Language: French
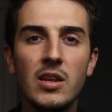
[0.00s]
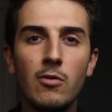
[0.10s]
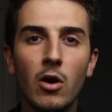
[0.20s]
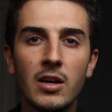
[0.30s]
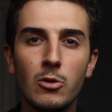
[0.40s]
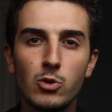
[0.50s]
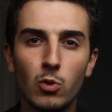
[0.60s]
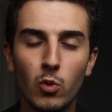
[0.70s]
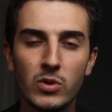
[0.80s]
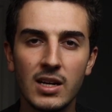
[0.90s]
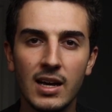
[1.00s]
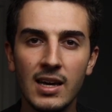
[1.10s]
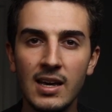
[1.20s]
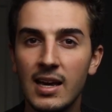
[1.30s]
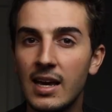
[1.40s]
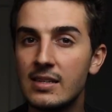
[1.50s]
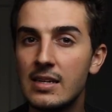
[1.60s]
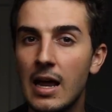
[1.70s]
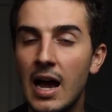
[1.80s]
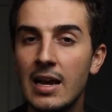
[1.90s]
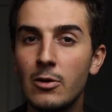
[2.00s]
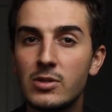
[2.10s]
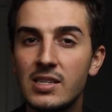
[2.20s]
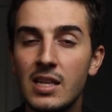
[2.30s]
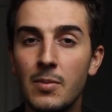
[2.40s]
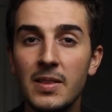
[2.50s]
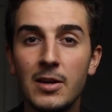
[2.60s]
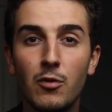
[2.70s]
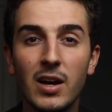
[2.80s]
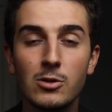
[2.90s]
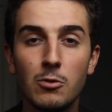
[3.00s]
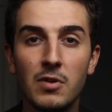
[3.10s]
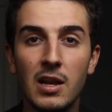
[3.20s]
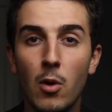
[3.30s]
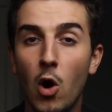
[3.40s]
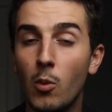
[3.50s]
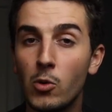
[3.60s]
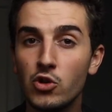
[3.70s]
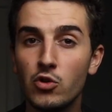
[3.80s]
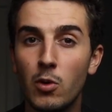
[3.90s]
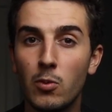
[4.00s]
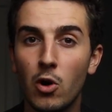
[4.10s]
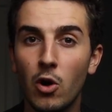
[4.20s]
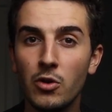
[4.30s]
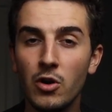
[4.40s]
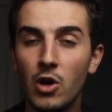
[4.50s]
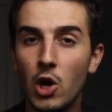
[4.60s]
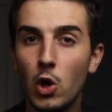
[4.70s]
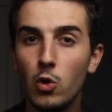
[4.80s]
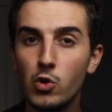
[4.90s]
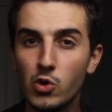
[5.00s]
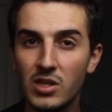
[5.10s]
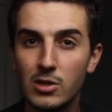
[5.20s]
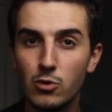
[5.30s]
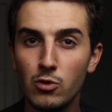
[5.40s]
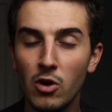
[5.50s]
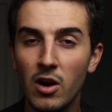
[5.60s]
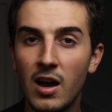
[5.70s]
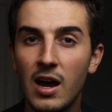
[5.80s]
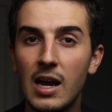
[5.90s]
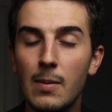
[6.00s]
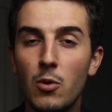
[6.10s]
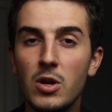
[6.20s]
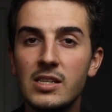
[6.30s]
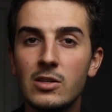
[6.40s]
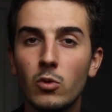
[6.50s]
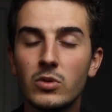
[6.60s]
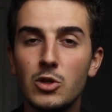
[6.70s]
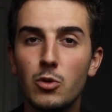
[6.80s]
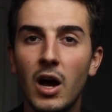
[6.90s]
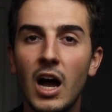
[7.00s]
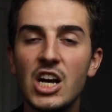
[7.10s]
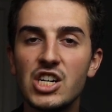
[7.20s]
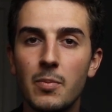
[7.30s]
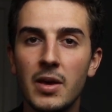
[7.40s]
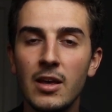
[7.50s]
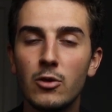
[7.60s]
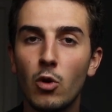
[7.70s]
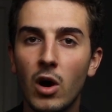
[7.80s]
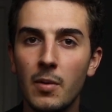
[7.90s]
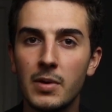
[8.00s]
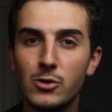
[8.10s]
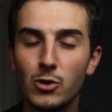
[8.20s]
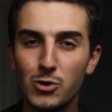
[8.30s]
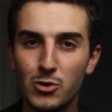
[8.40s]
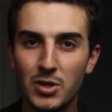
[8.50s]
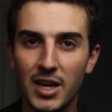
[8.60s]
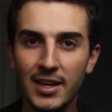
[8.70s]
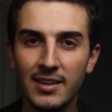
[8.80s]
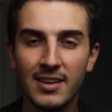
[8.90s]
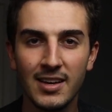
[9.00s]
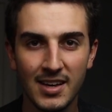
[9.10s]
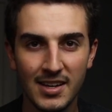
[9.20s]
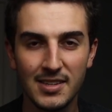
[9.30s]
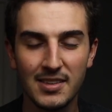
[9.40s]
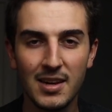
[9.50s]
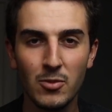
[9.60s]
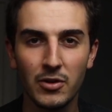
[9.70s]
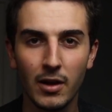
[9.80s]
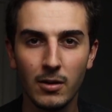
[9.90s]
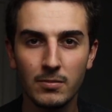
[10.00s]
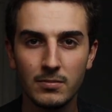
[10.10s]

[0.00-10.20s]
livres qui lui sont consacrés Est-il allé au cinéma découvrir ce film en mangeant du pop-corn Une chose est sûre, la police continuera à jamais de ramer sur ce zodiaque, c'est élémentaire.